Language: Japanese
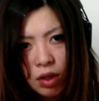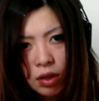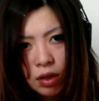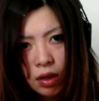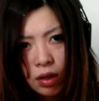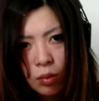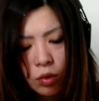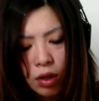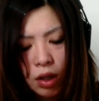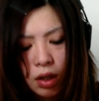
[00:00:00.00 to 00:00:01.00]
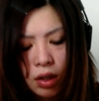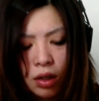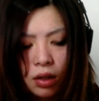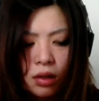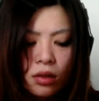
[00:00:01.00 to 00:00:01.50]
見つけてもら
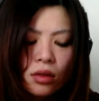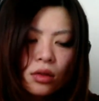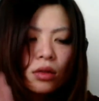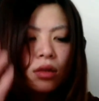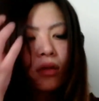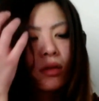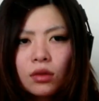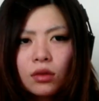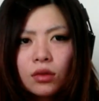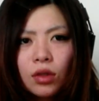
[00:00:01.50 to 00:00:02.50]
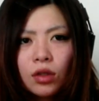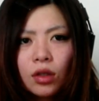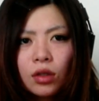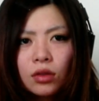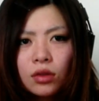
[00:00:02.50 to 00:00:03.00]
えない感じそ
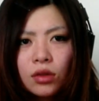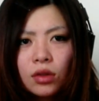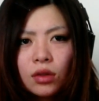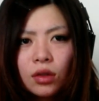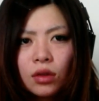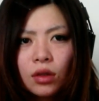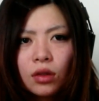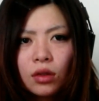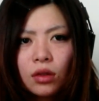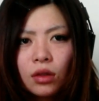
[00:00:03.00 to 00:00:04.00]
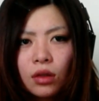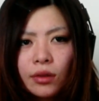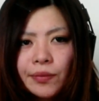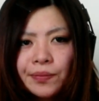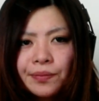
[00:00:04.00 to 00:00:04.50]
りゃ多重人格だからだ
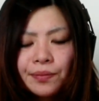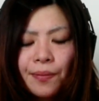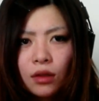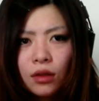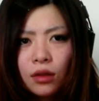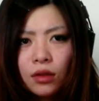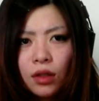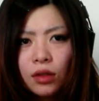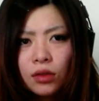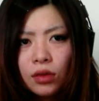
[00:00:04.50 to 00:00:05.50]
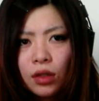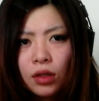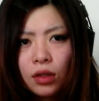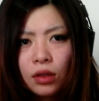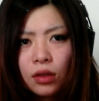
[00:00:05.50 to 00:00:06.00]
最終
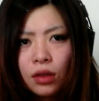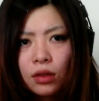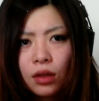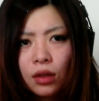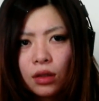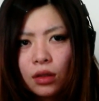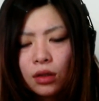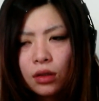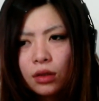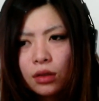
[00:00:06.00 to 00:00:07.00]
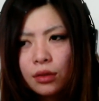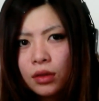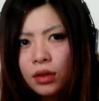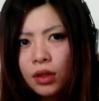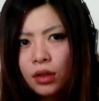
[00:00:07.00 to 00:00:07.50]
兵器言ってた好
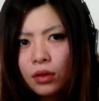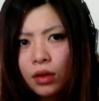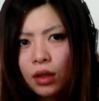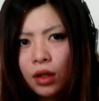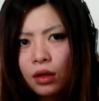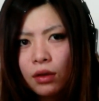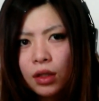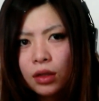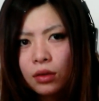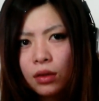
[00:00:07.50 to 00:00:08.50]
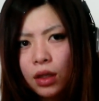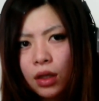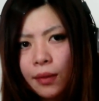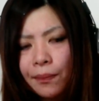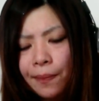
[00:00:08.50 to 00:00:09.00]
きとか可愛いと
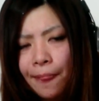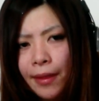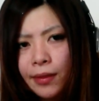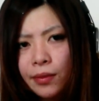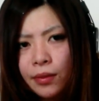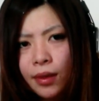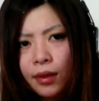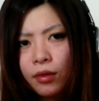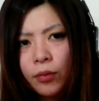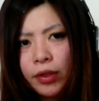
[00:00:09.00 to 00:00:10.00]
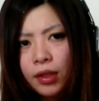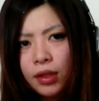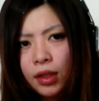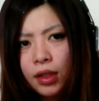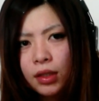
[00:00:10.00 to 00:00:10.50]
かそんなの
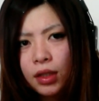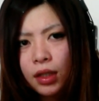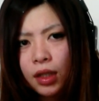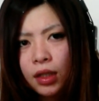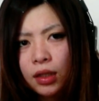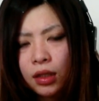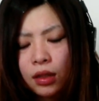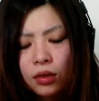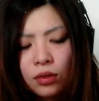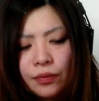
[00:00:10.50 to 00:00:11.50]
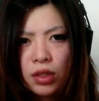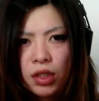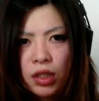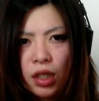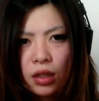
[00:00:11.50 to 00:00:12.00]
表面でしかないんだよ
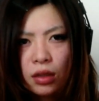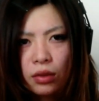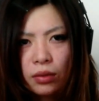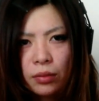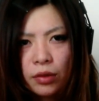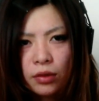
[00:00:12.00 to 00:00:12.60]
死ねって思